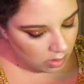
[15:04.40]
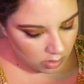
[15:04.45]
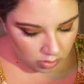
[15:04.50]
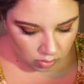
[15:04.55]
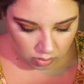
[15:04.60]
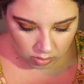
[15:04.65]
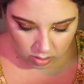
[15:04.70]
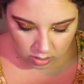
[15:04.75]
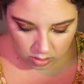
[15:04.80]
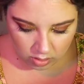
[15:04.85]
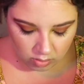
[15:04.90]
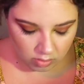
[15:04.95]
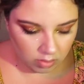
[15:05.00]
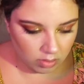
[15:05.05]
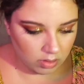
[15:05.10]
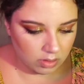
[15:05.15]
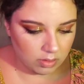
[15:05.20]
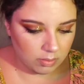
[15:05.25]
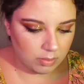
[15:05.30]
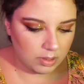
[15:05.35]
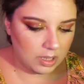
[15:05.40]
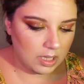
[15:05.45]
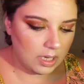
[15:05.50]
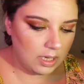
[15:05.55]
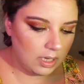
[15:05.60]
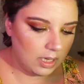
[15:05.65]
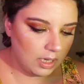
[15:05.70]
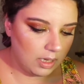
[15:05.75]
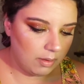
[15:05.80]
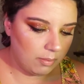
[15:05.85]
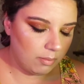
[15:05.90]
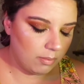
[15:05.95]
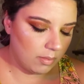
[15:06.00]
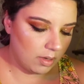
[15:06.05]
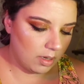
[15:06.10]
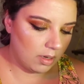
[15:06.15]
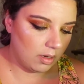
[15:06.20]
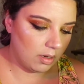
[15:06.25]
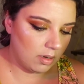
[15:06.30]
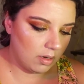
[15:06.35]
Şu açık olanı bir deneyelim
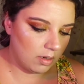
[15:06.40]
mi?